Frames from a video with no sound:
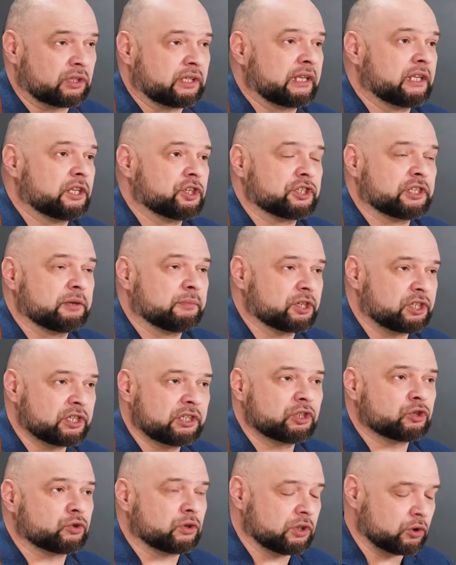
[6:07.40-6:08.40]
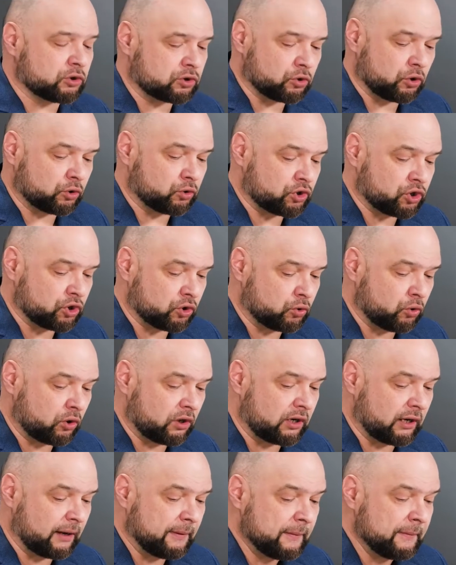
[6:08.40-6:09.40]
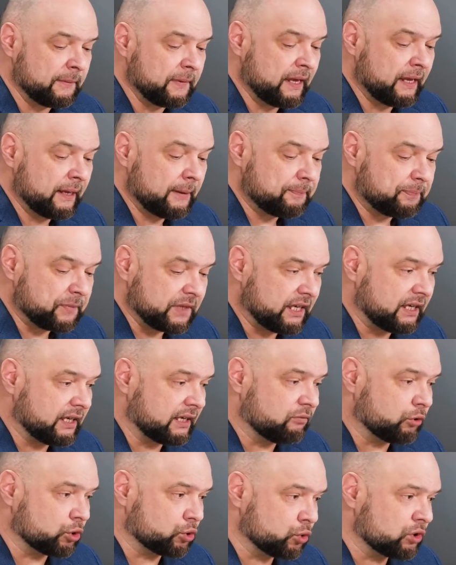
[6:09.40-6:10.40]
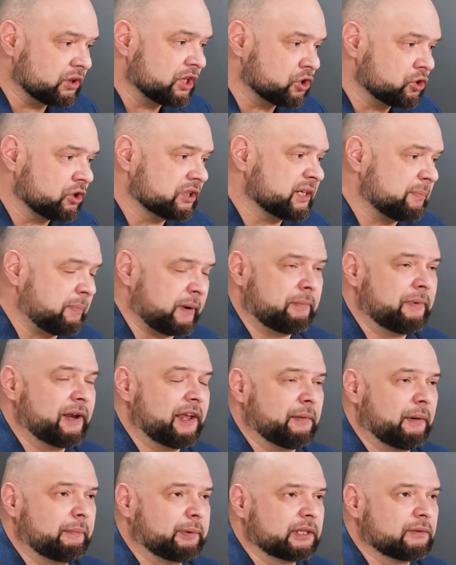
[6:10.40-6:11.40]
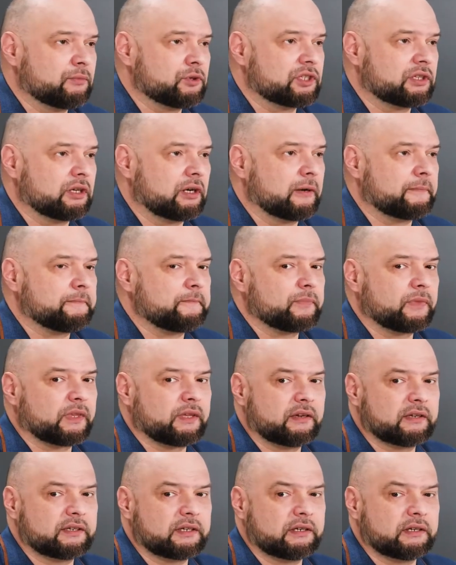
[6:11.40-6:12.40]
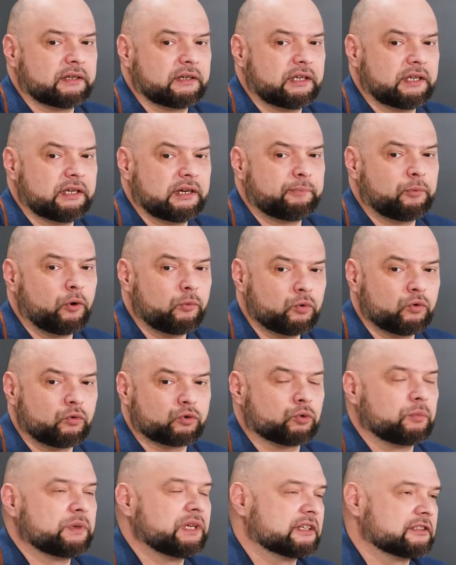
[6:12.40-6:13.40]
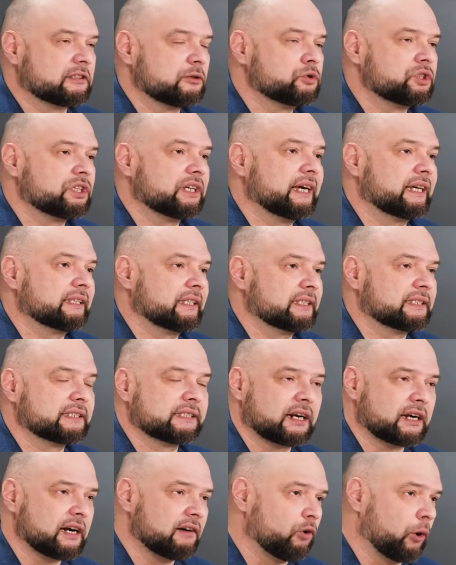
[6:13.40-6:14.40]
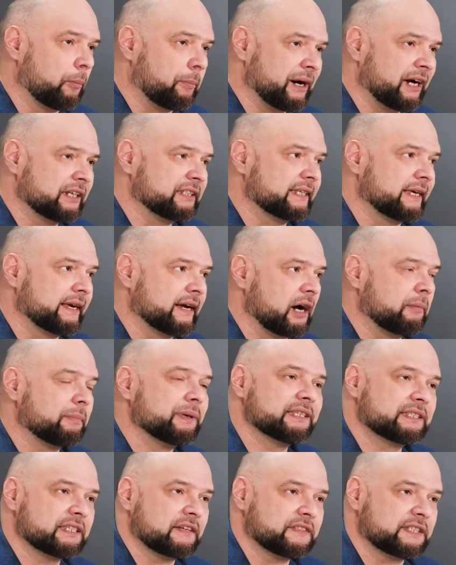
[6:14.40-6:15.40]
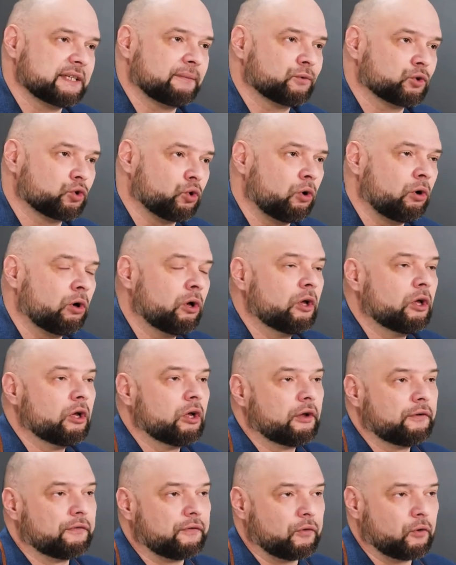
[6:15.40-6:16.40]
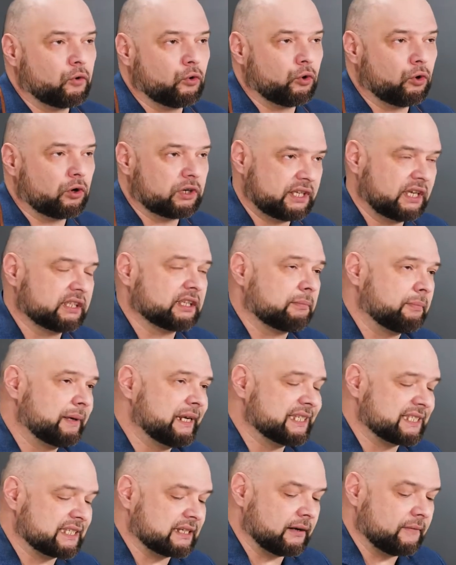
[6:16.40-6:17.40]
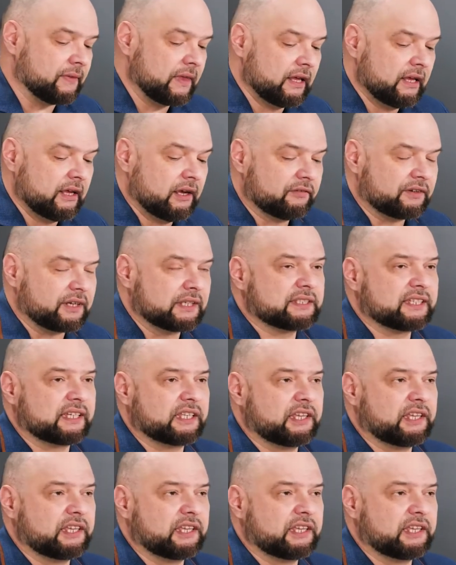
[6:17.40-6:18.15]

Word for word: это отличные машины, что они стоят очень дорого. И вот тут начнется проблема, потому что э, я помню, вот у меня случай этой страховой практики, как бы не совсем то, но где-то близко. В конце